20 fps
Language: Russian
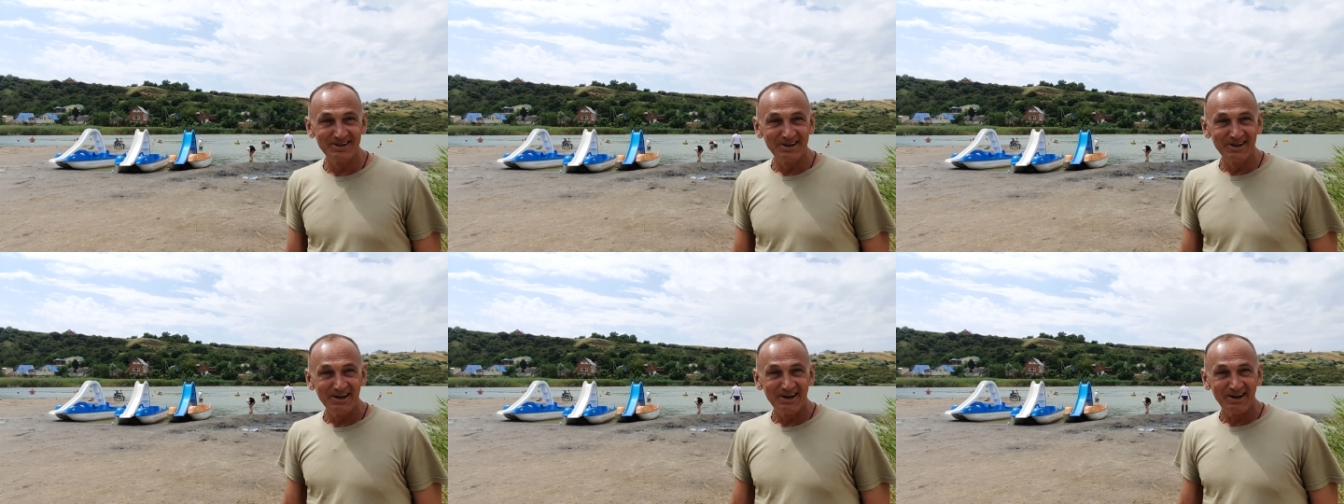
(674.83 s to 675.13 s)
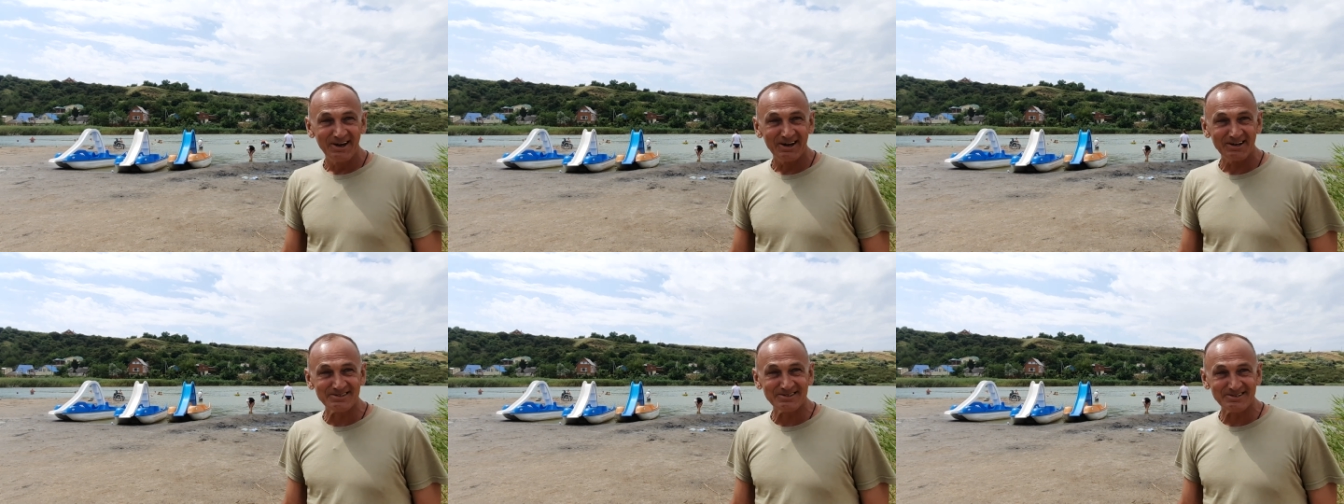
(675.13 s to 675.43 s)
А
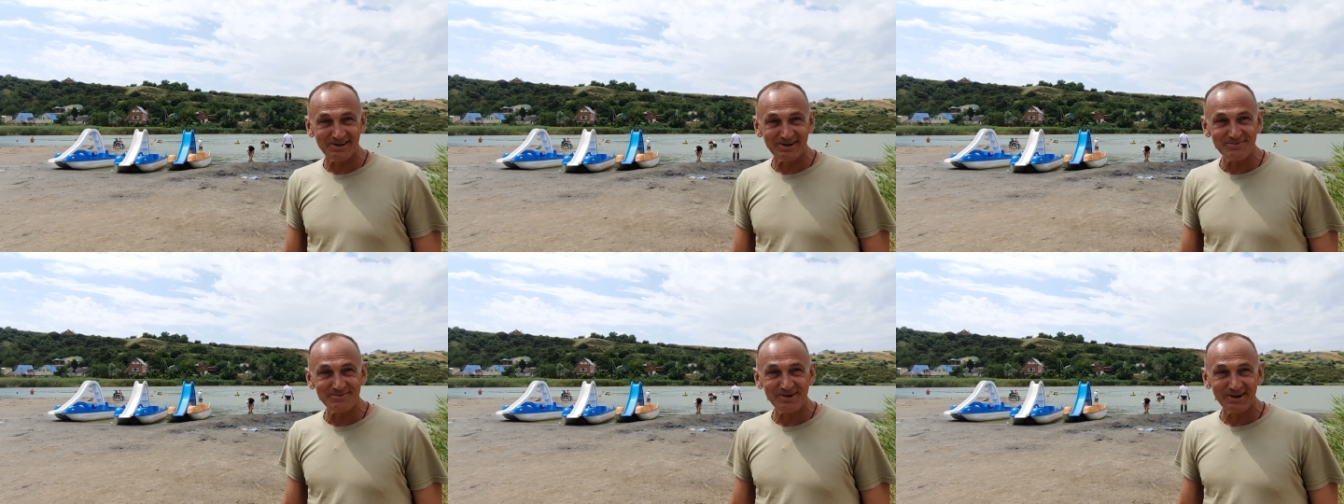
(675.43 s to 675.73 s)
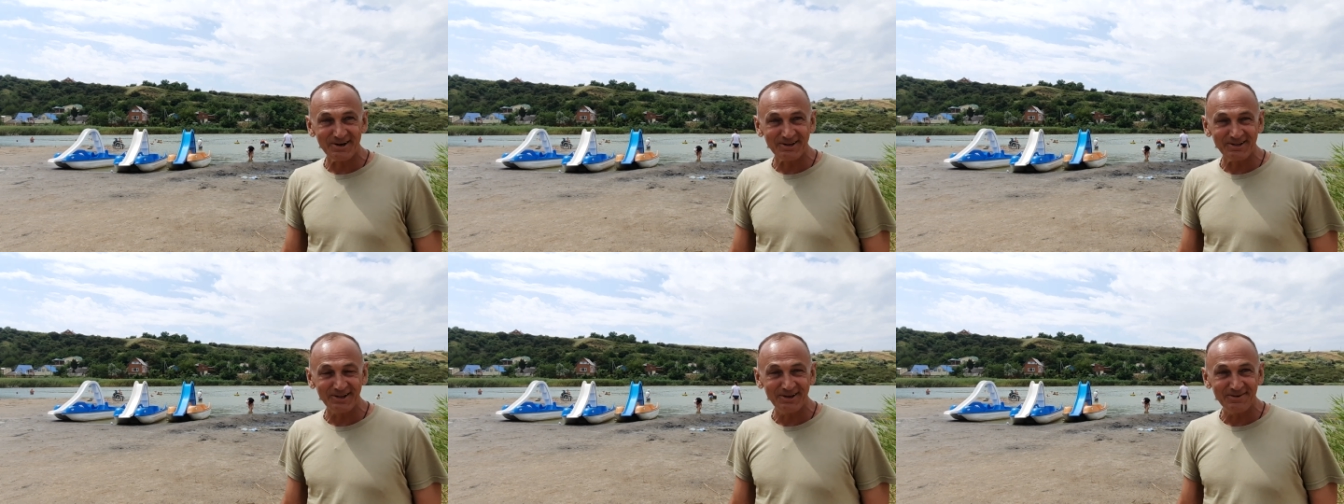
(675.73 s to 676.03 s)
Интересно. А
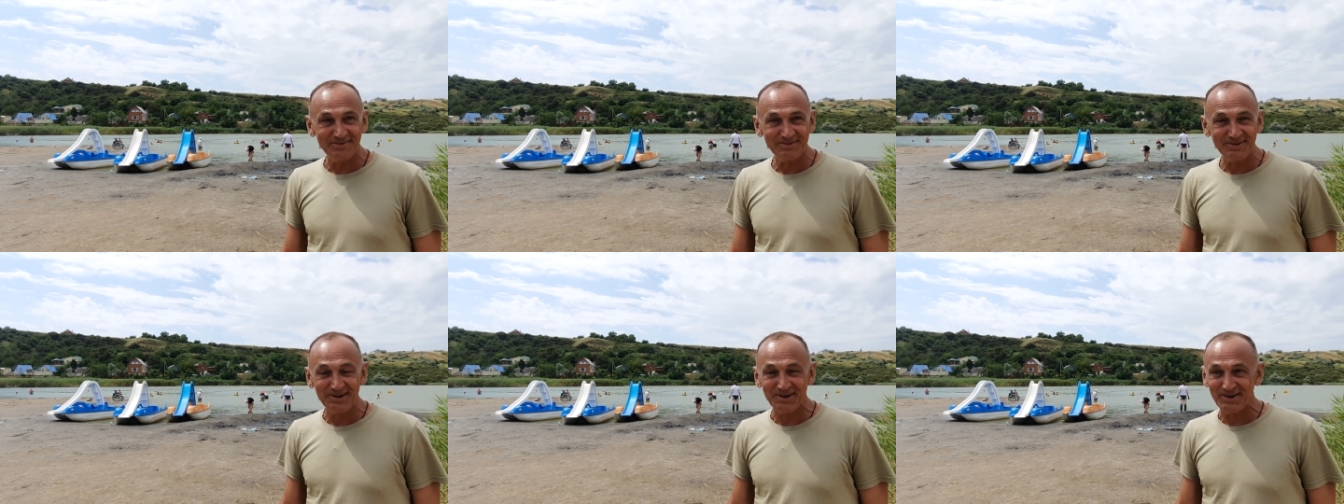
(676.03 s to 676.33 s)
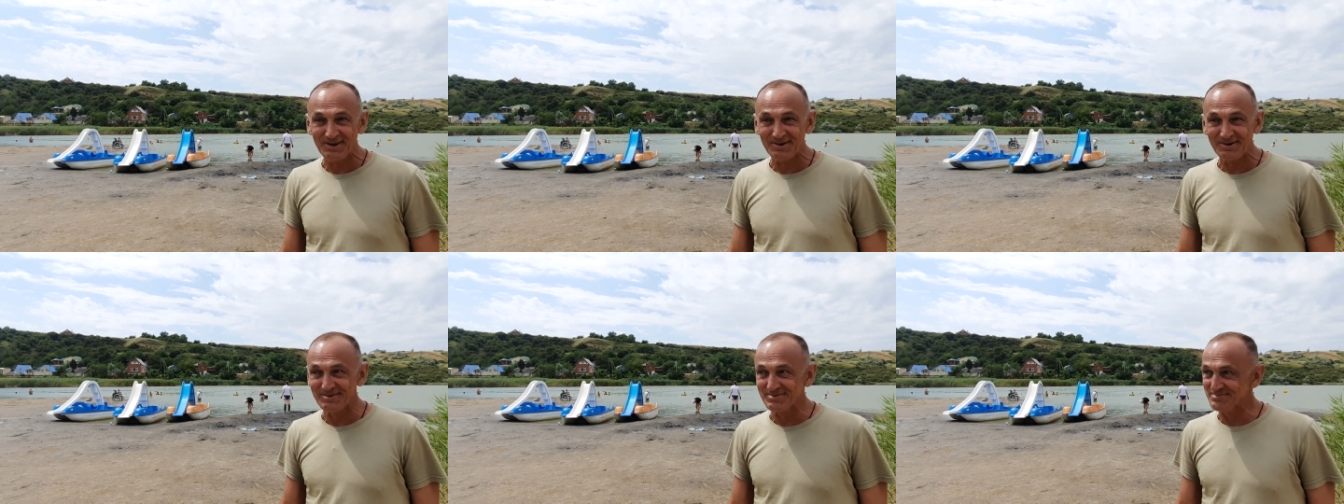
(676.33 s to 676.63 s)
самое
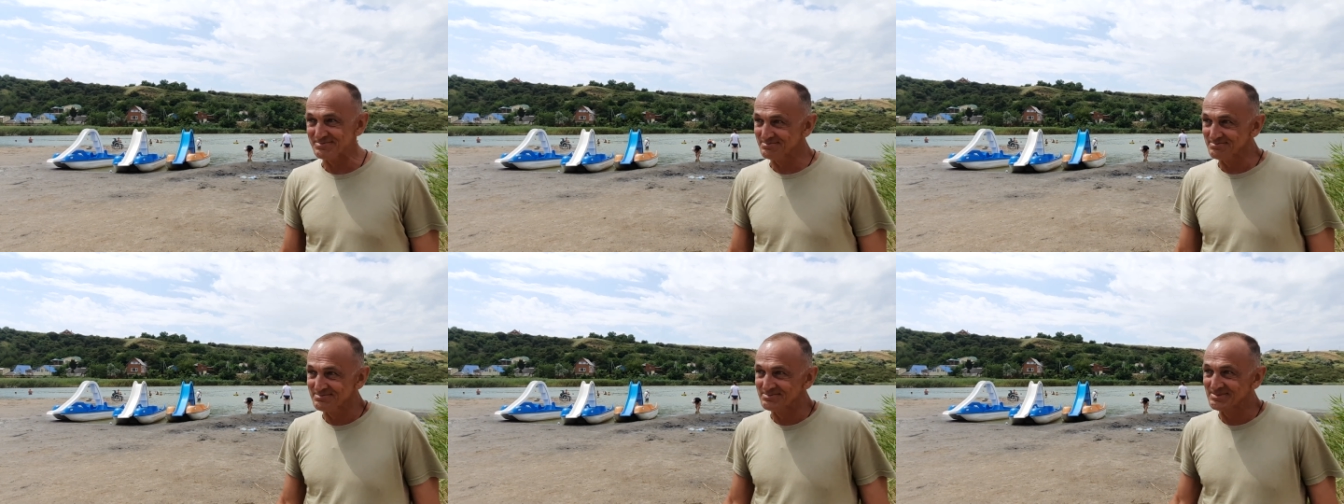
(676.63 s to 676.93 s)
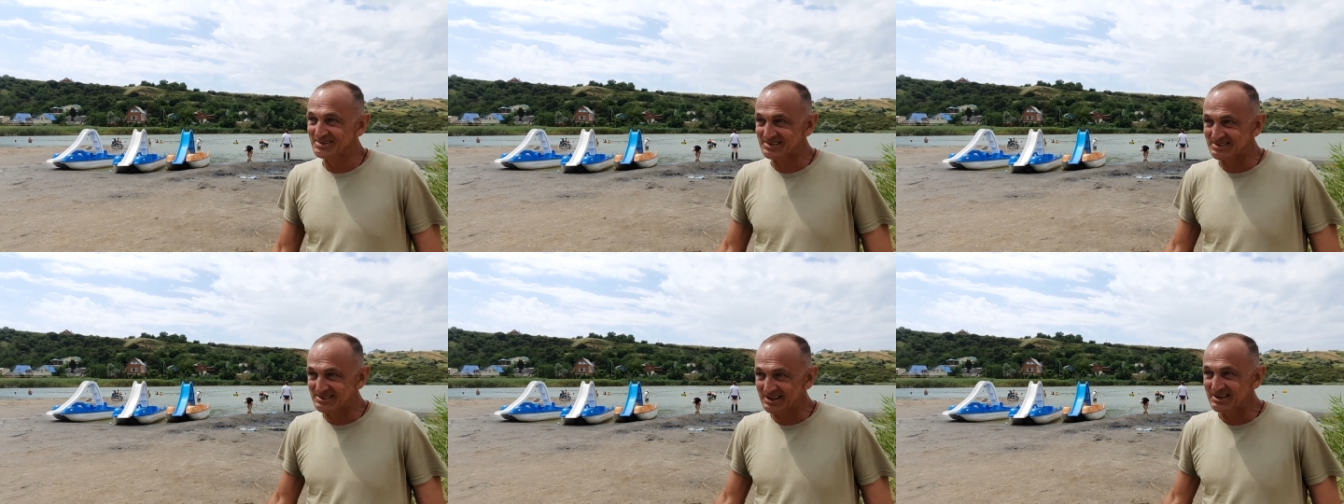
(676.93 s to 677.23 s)
главное,
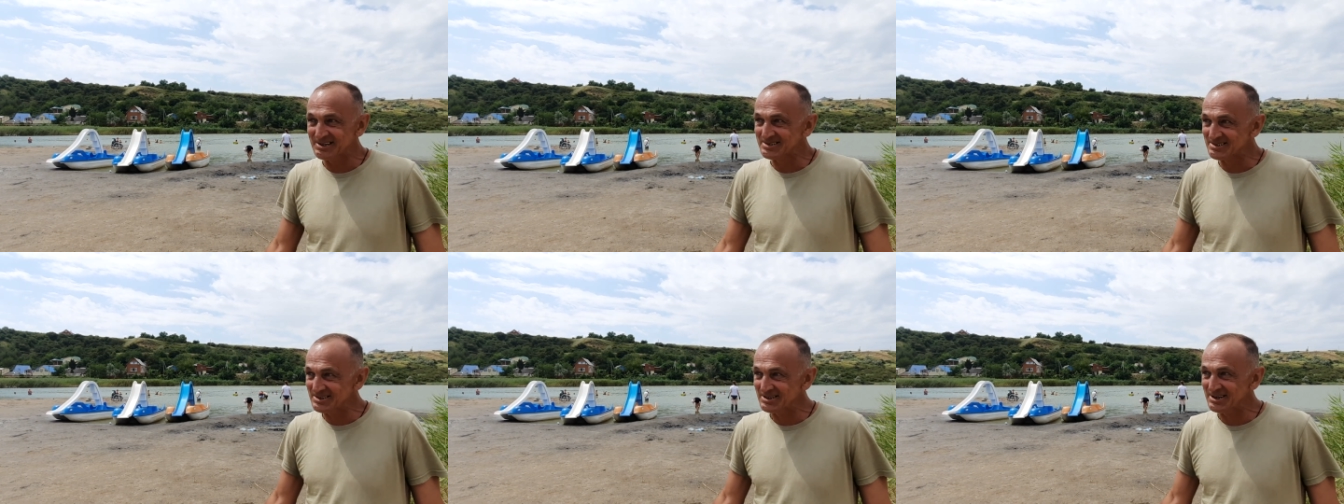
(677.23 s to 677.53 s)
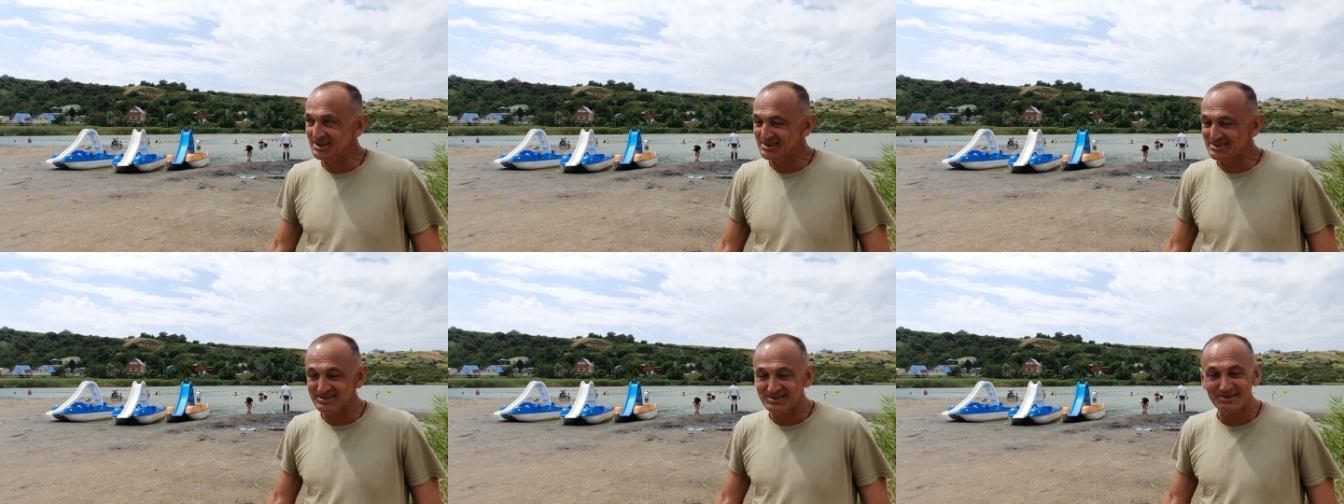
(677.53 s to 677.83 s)
здесь
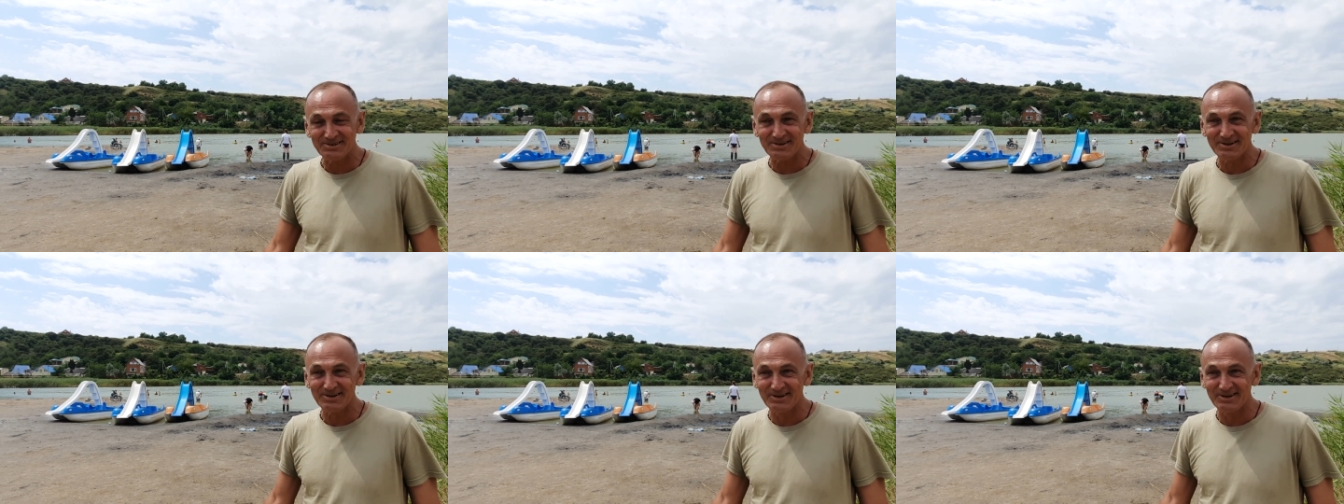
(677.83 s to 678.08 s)
есть